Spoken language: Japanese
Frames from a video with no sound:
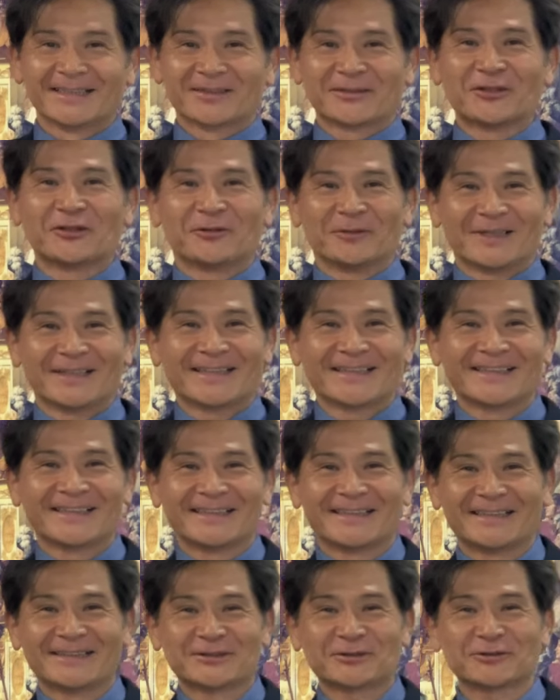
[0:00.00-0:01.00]
今日は、
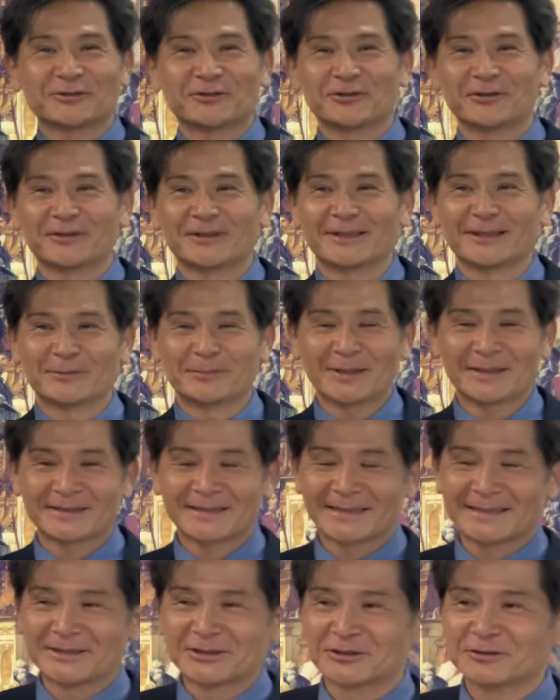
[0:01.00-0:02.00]
ちょっと、
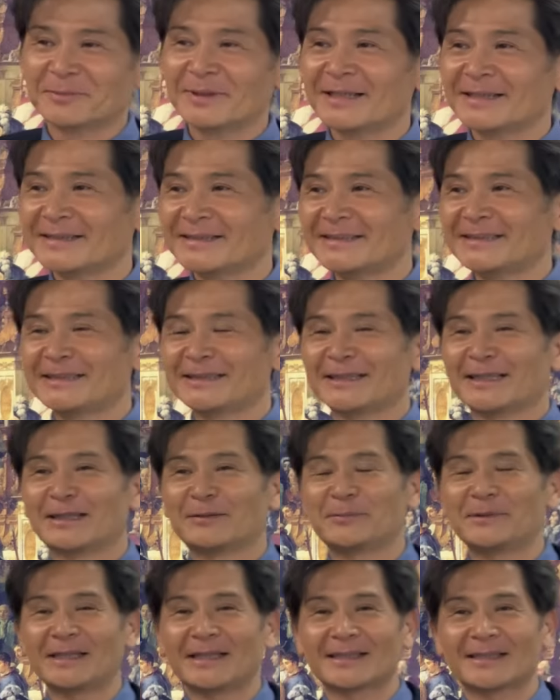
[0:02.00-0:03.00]
マルタに行く前に、
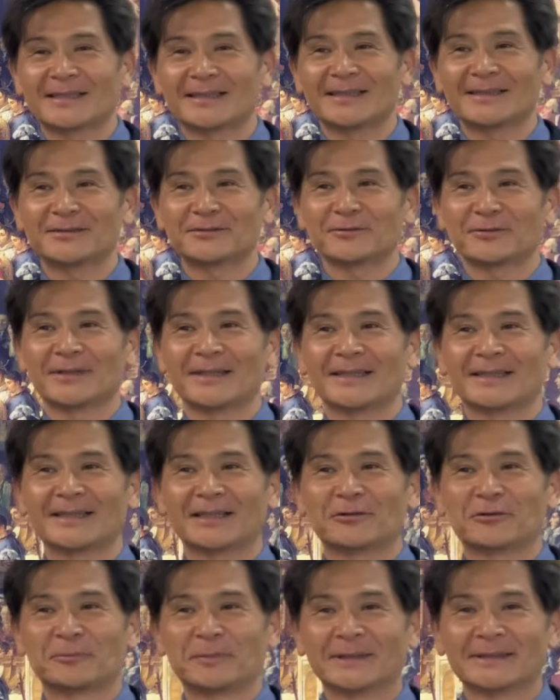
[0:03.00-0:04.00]
見ていかれると映
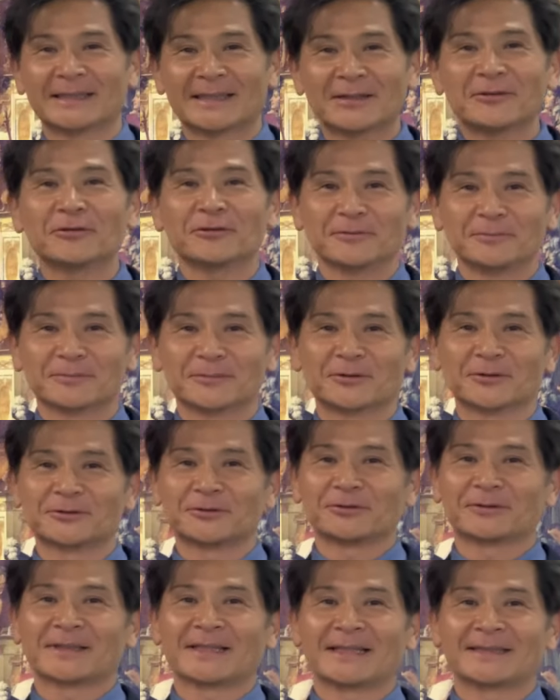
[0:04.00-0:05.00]
画を、まあ、7本ご
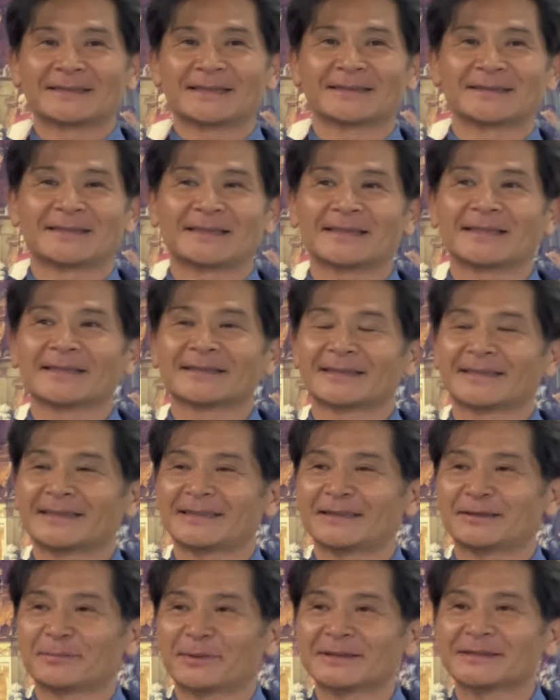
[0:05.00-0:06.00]
紹介させていただ
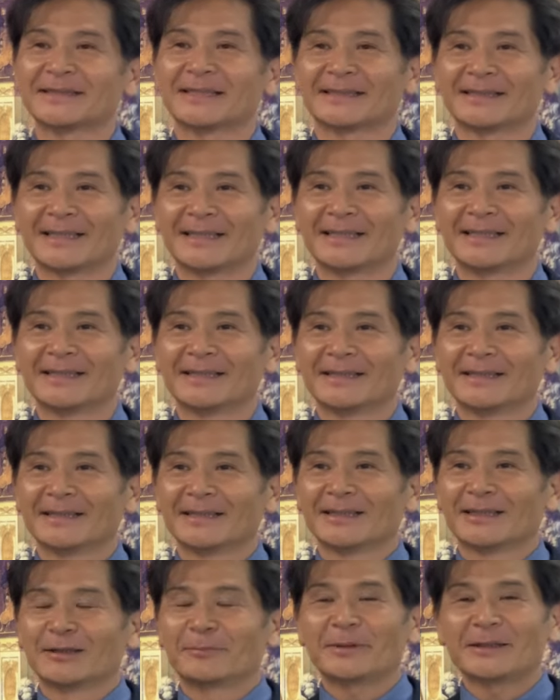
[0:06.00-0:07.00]
きましたが、やっ
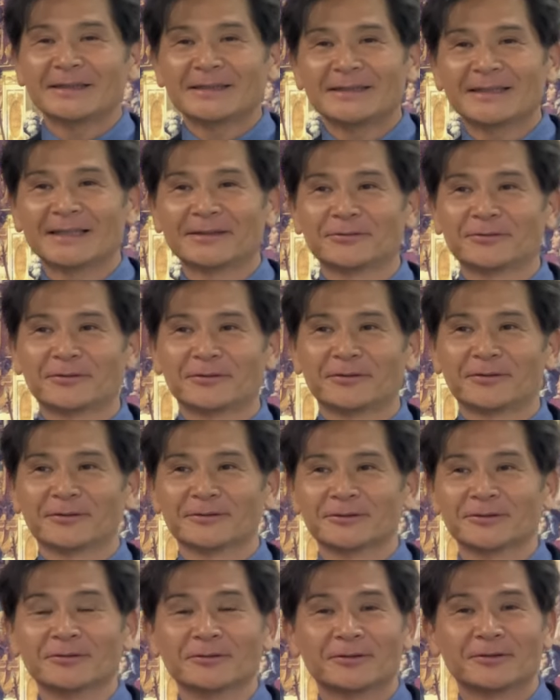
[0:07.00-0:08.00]
ぱりそ
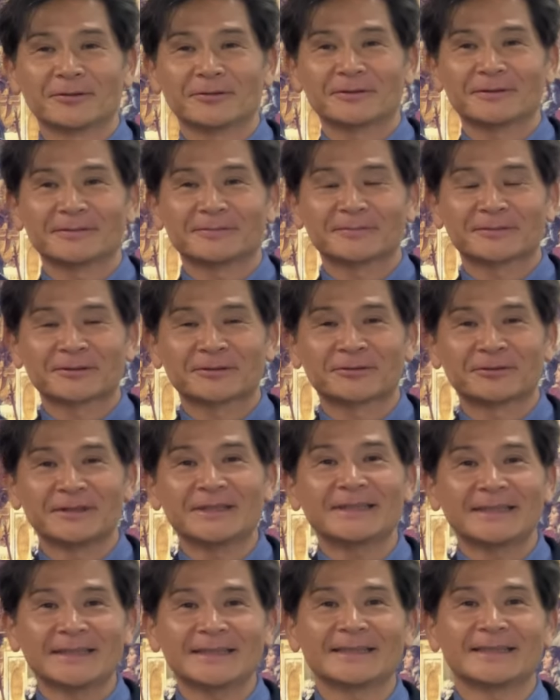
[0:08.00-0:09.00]
の
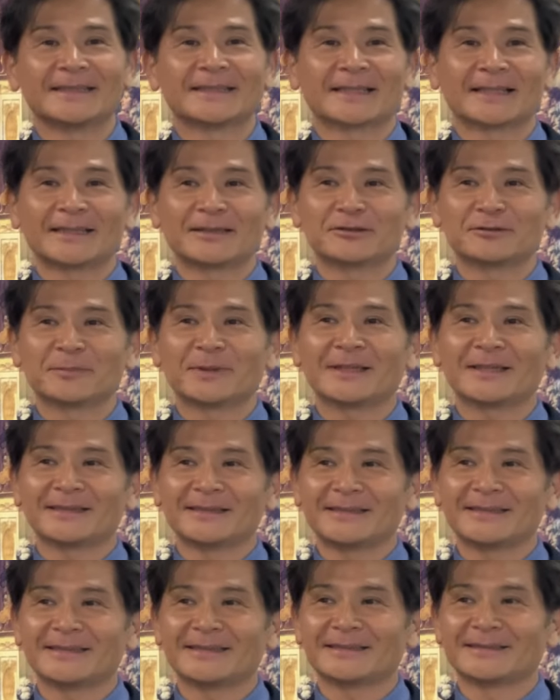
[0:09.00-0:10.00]
国に行かれる前
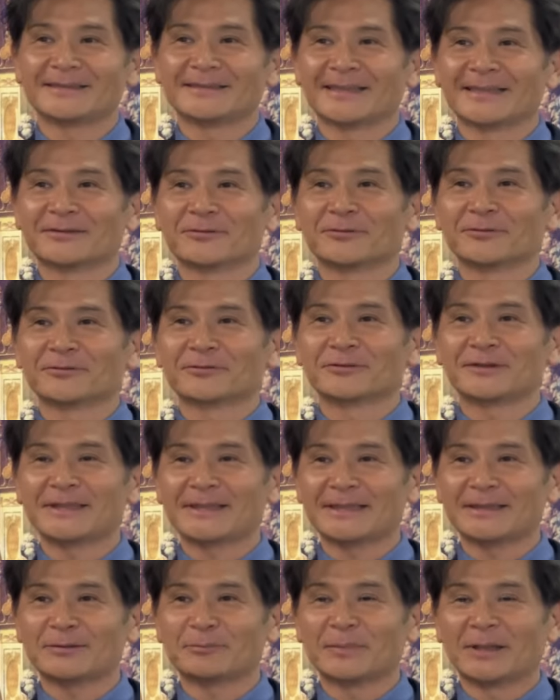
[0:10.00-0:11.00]
にその
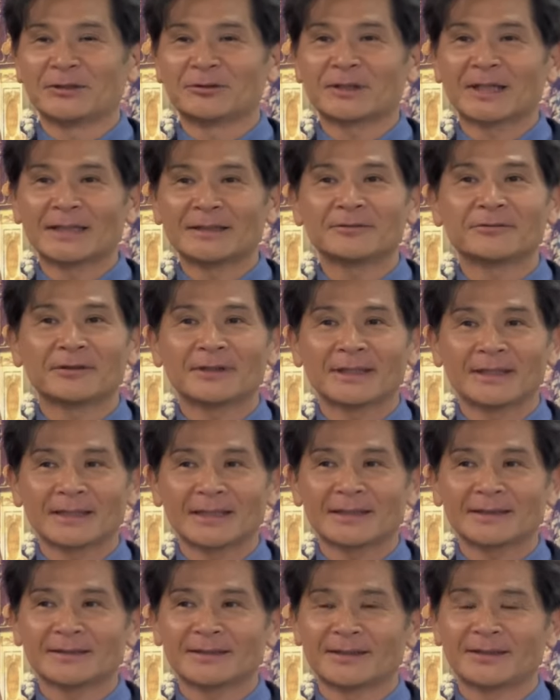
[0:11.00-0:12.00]
国、まあ、ゆかりの映
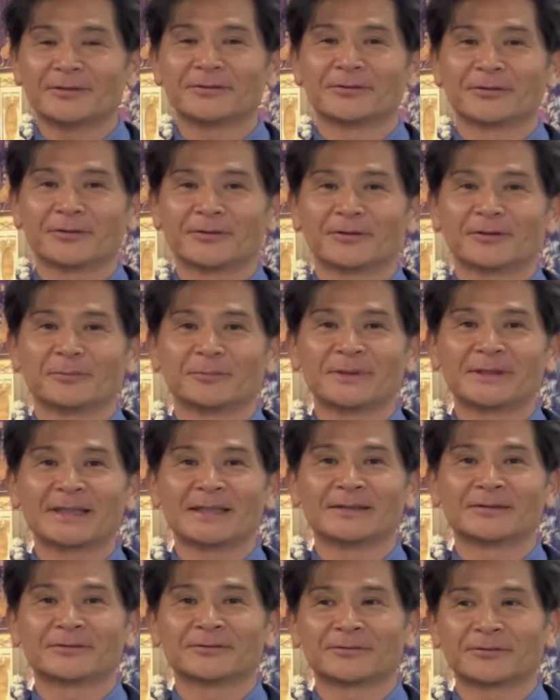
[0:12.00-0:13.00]
画っていうのを見て
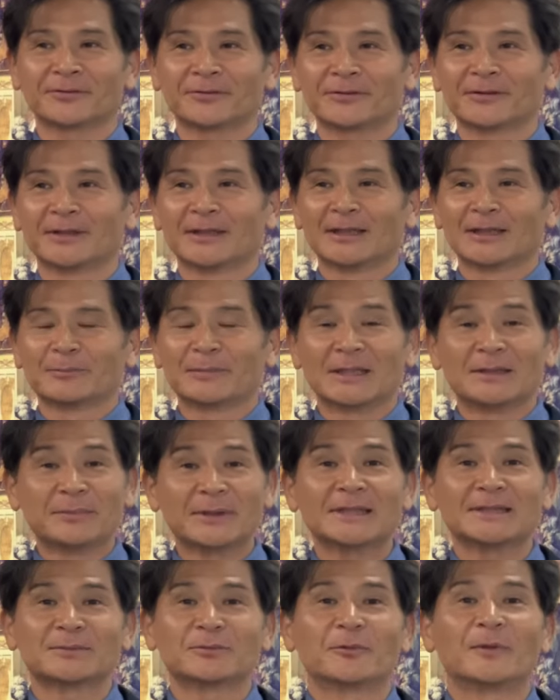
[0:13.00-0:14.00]
いくと、まあ、
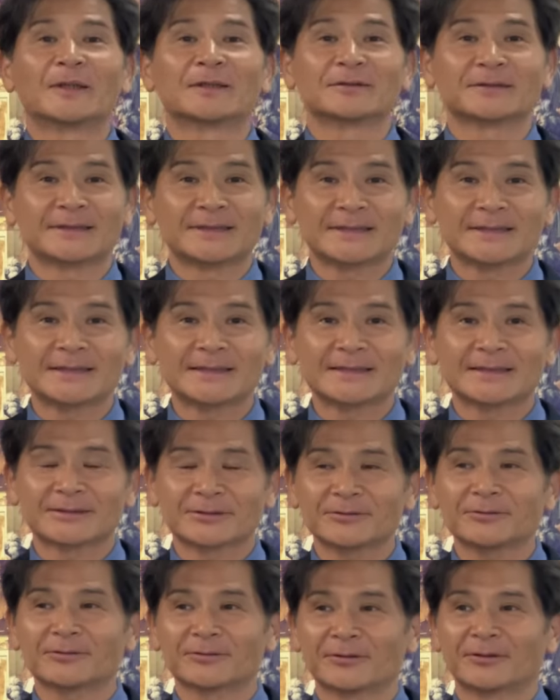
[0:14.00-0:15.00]
イメージも湧くし、
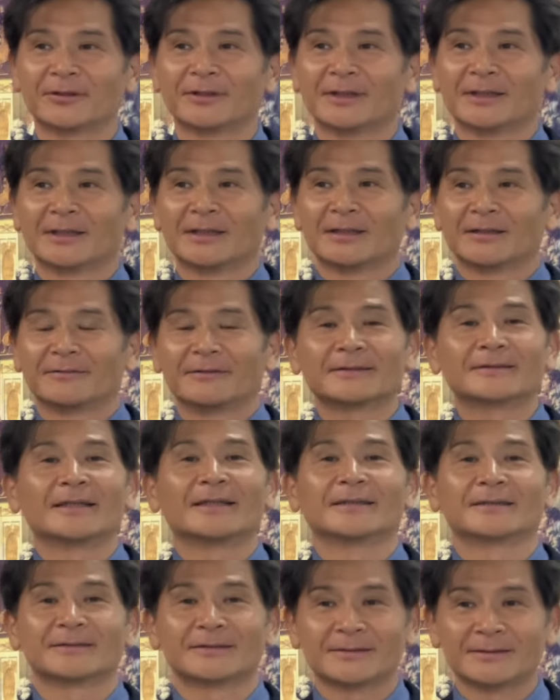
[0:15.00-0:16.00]
ちょっとこう
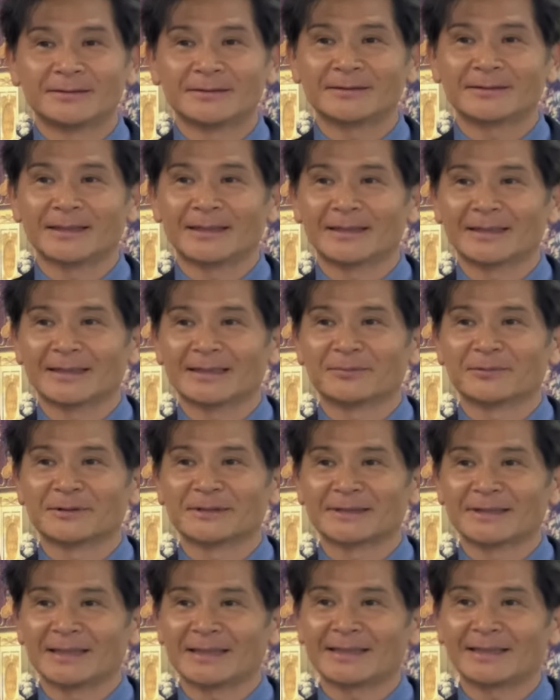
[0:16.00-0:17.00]
ワクワクする、気持
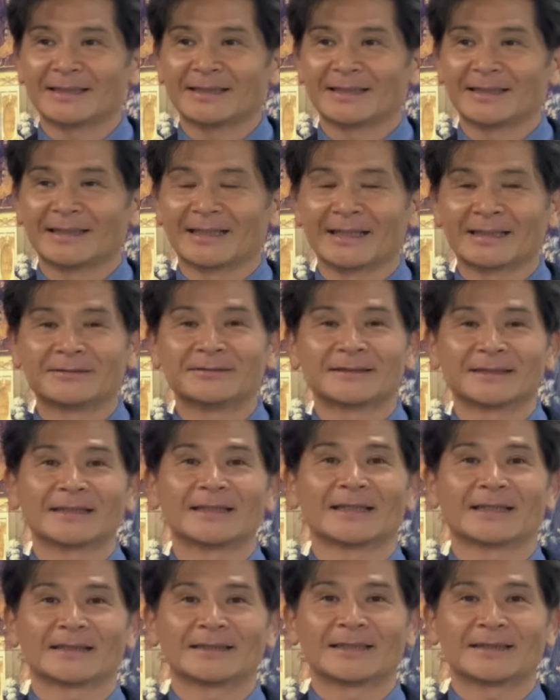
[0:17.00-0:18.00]
ちが、上がるんじゃ
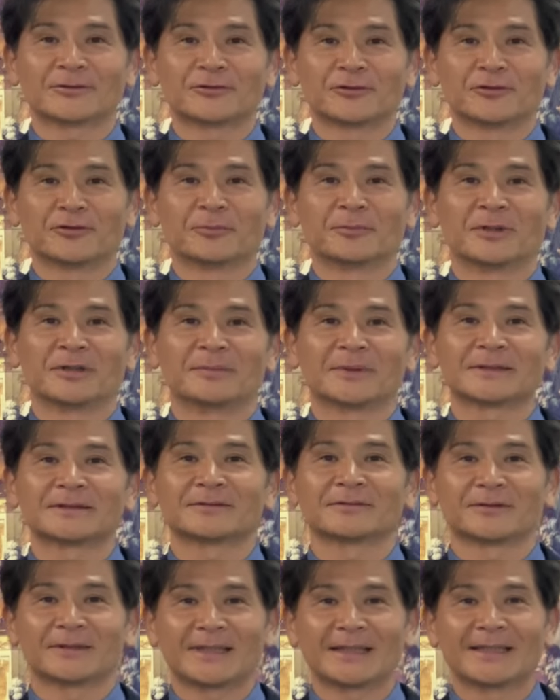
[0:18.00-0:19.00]
ないかなと思います
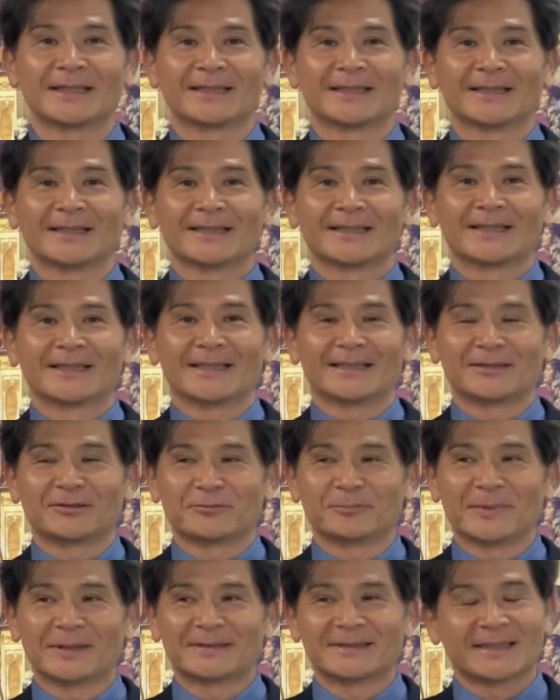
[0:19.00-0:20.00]
ので、
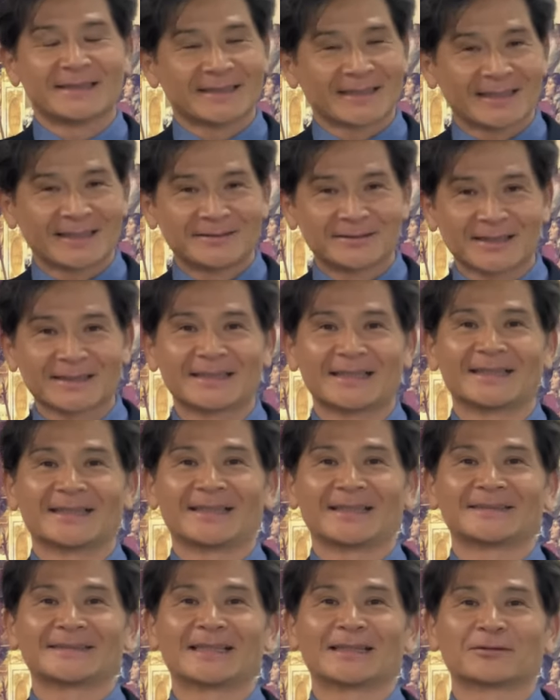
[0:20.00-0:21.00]
マルタに行かれる方、
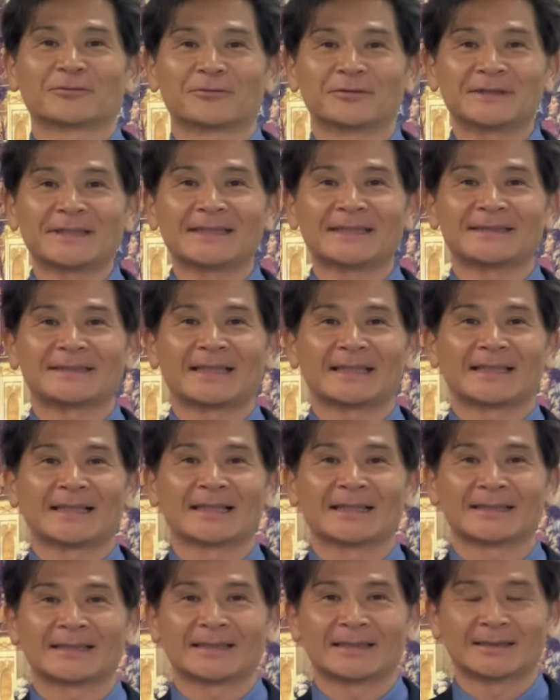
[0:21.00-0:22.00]
参考にしていただ
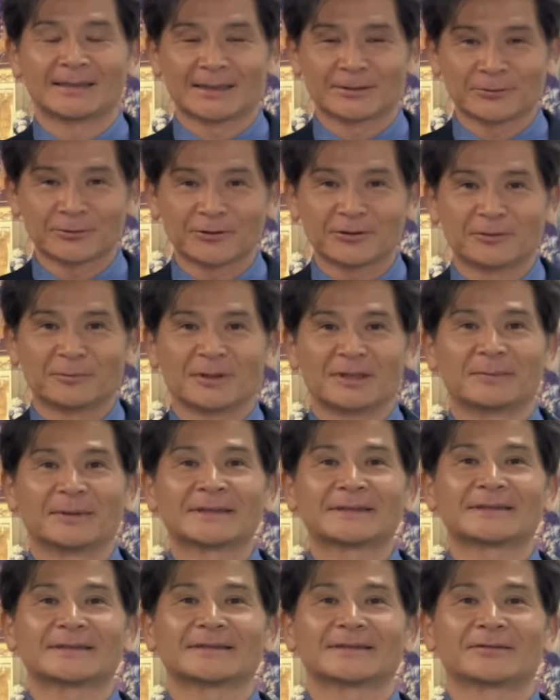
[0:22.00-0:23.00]
けたらなと思いま
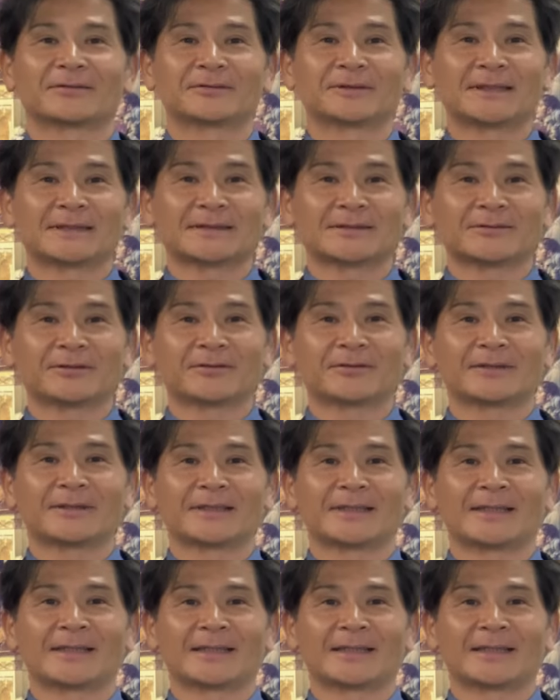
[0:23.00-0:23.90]
す。本日の、ご案内